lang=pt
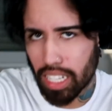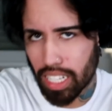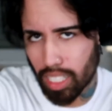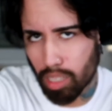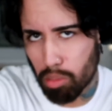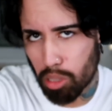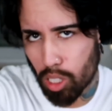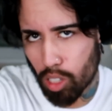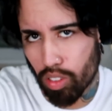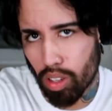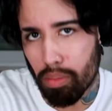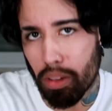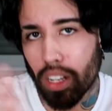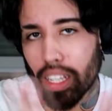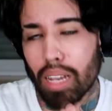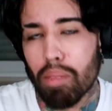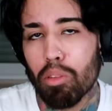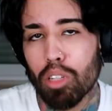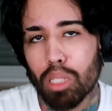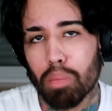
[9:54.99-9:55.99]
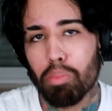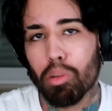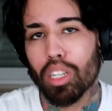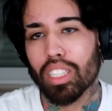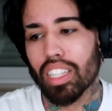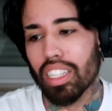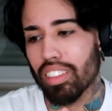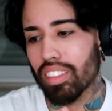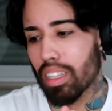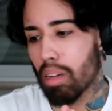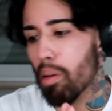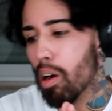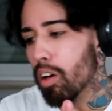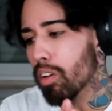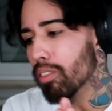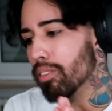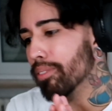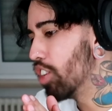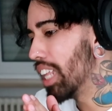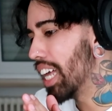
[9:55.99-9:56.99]
clica no botão vermelho que é muito importante, tá
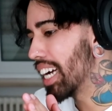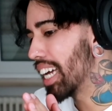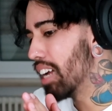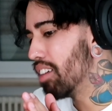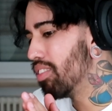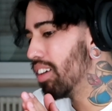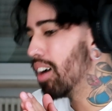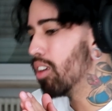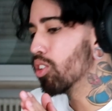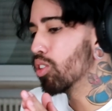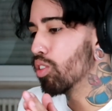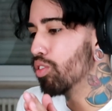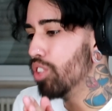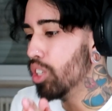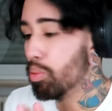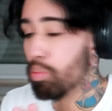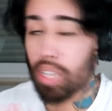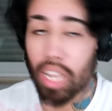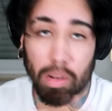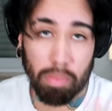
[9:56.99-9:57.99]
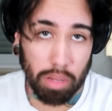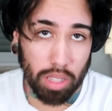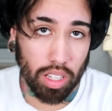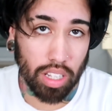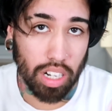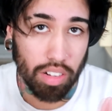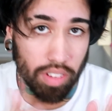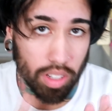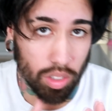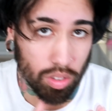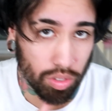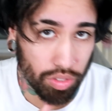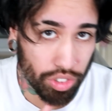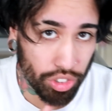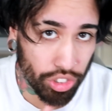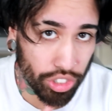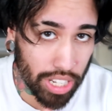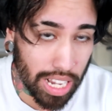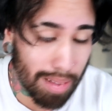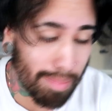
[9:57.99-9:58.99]
bom? Vou lá gravar outro vídeo, porque era pra ter gravado outro
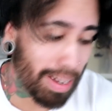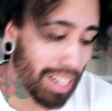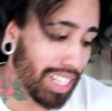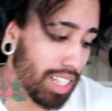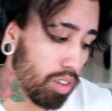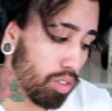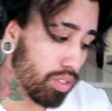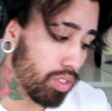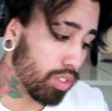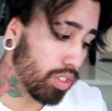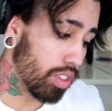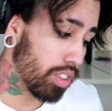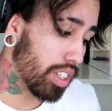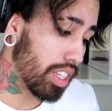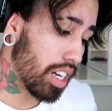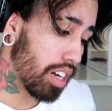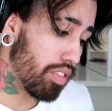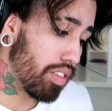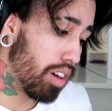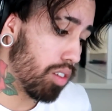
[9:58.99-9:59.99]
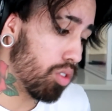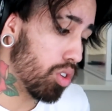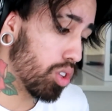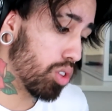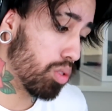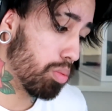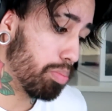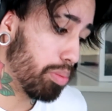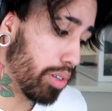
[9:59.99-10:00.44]
vídeo já, mas não, tô tendo que gravar outro.